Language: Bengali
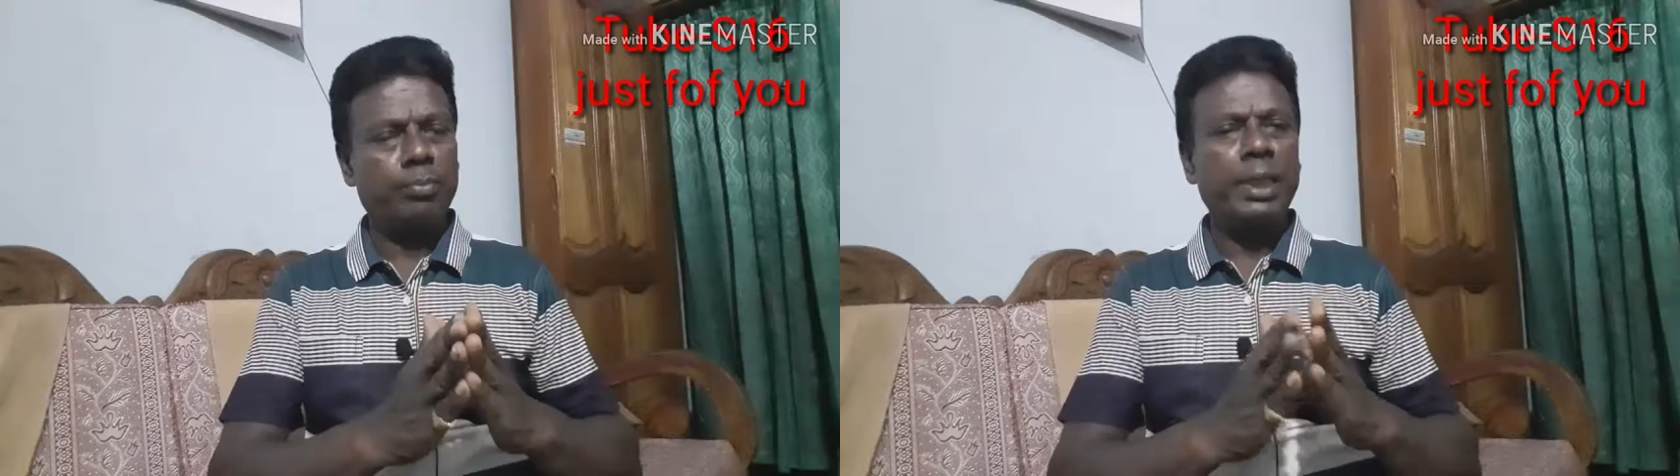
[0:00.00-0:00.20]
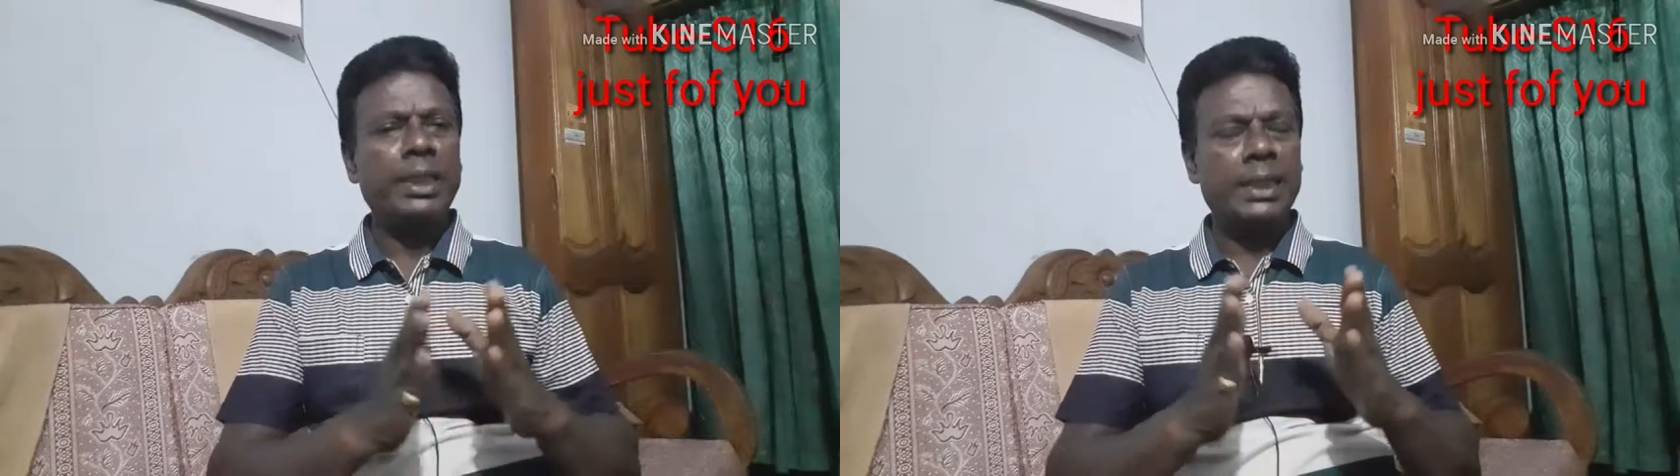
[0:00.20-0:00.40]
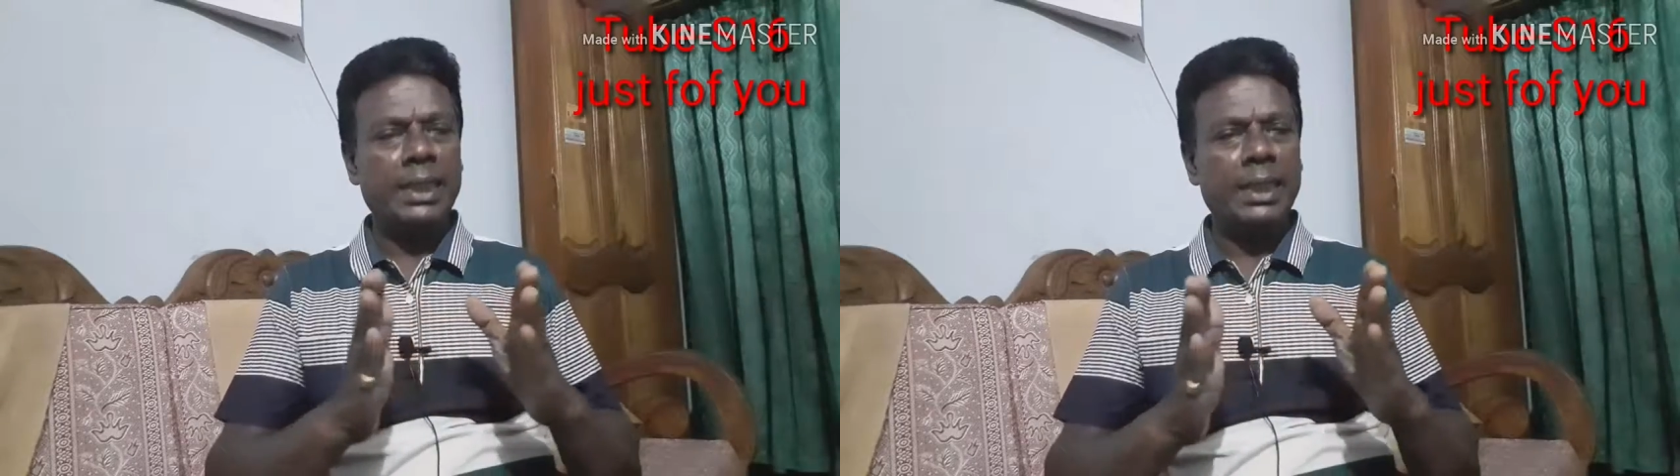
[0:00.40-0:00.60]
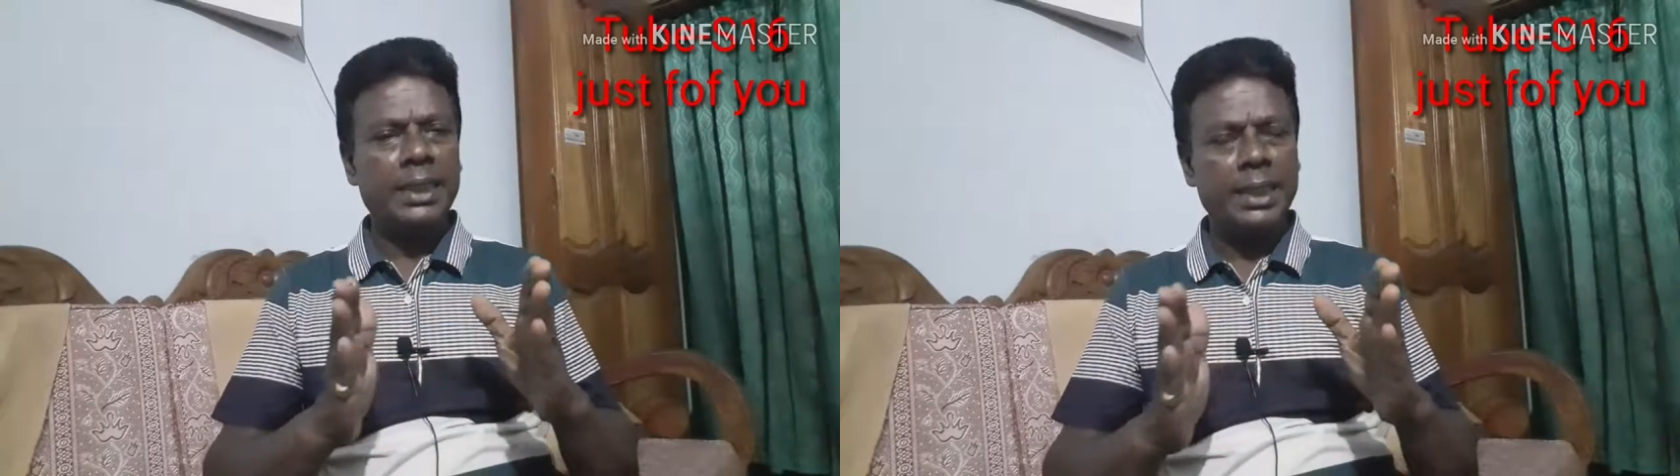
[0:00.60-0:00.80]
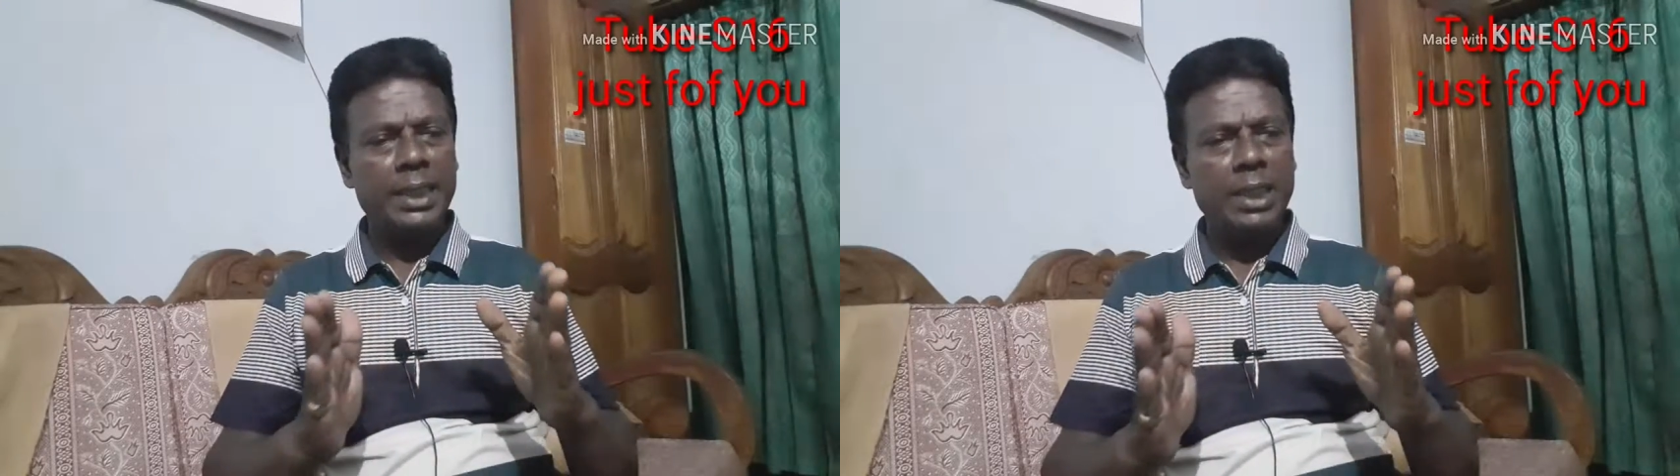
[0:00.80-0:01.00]
বাদ
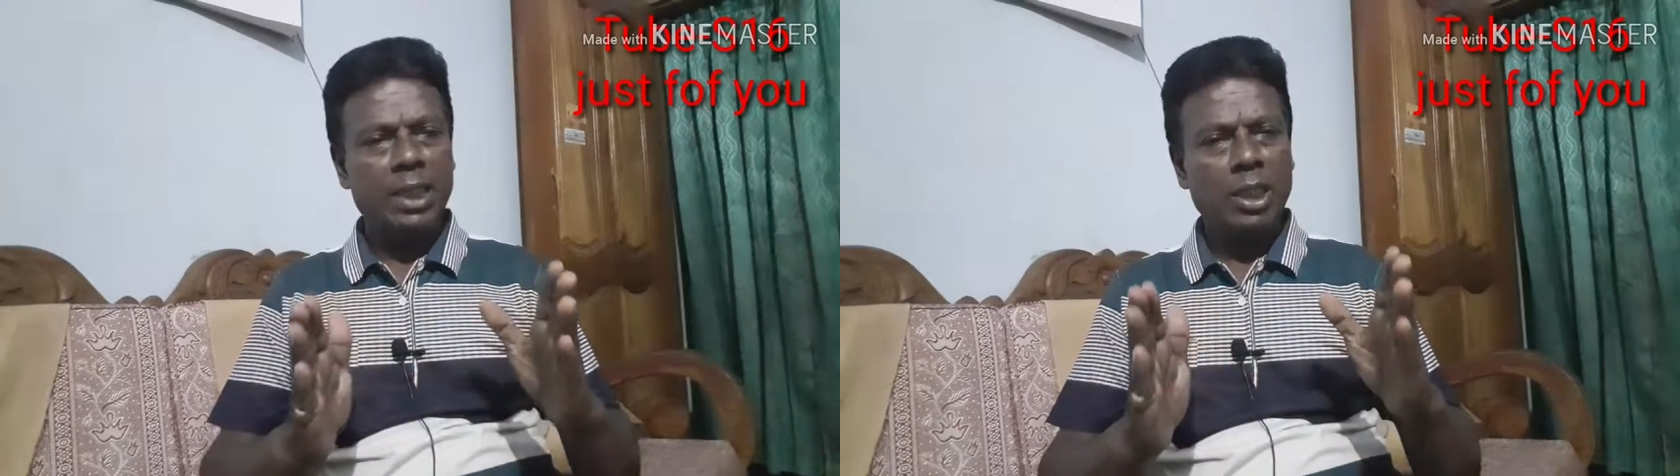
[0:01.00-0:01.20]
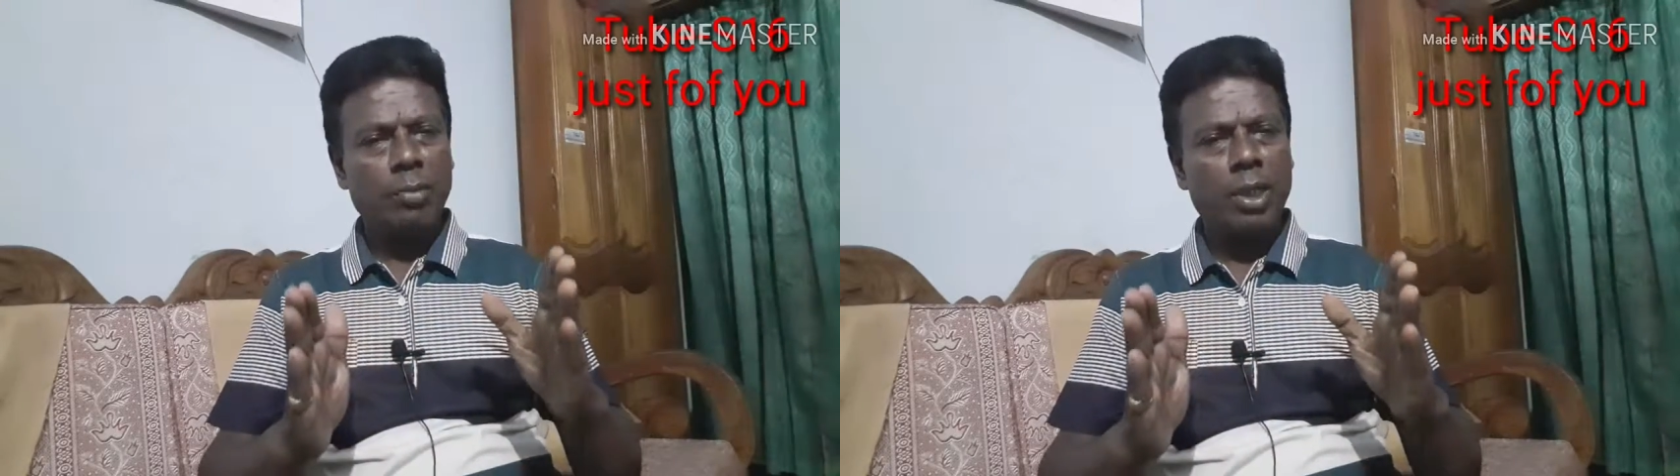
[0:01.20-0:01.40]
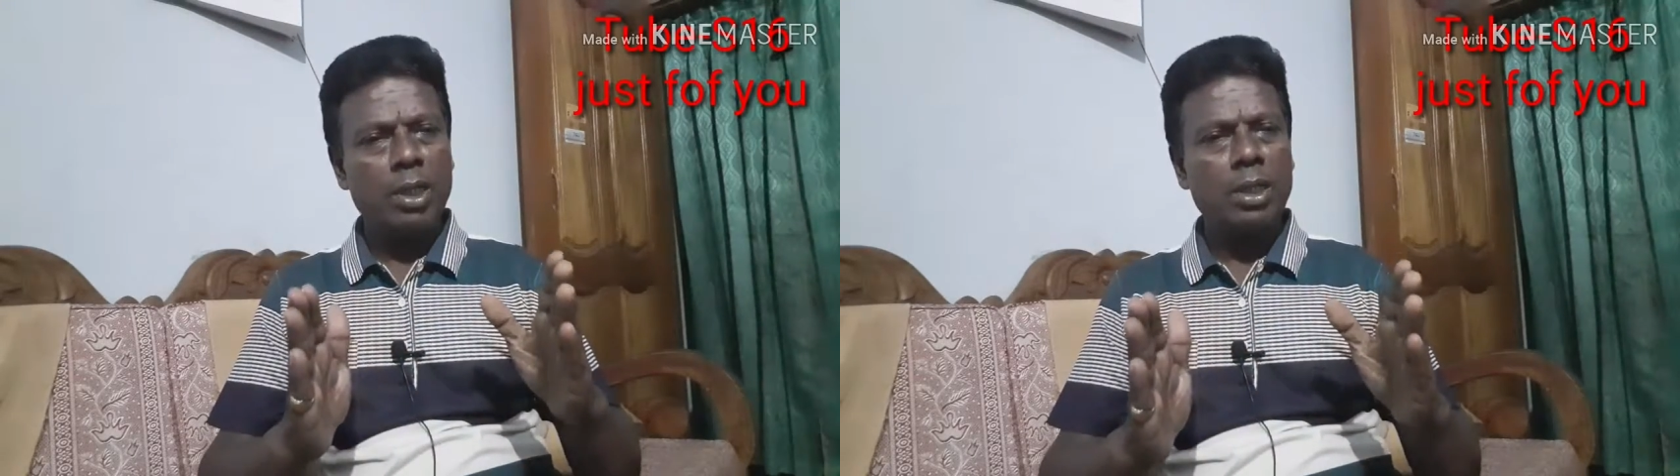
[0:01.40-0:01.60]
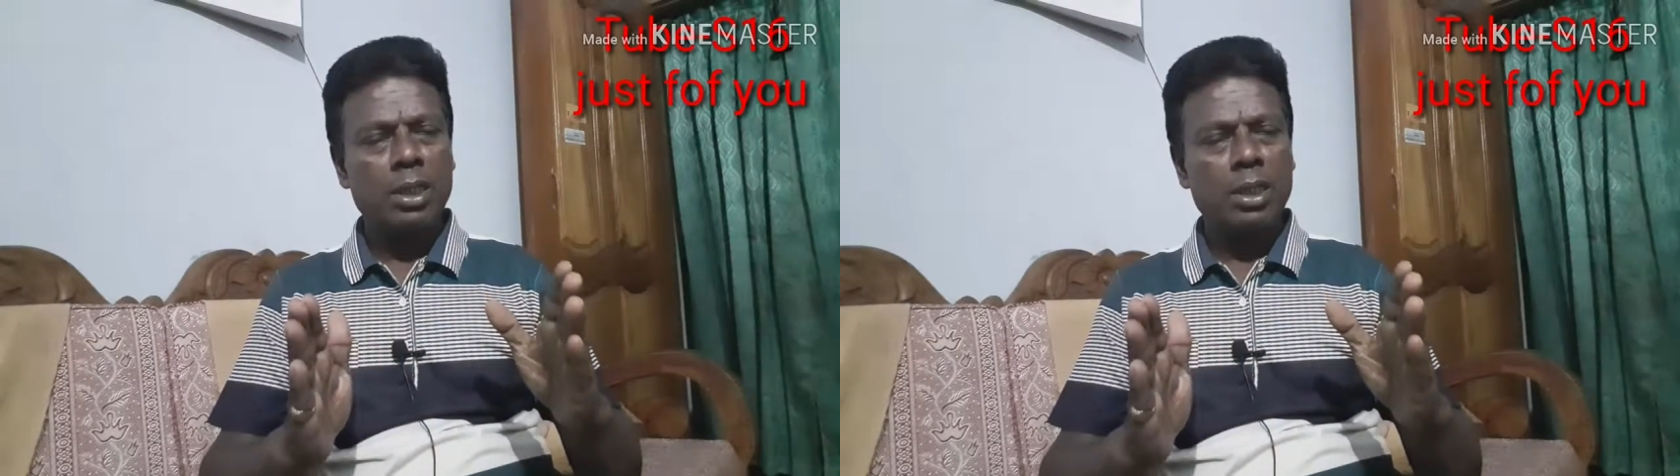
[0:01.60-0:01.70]
দিয়েছে এবং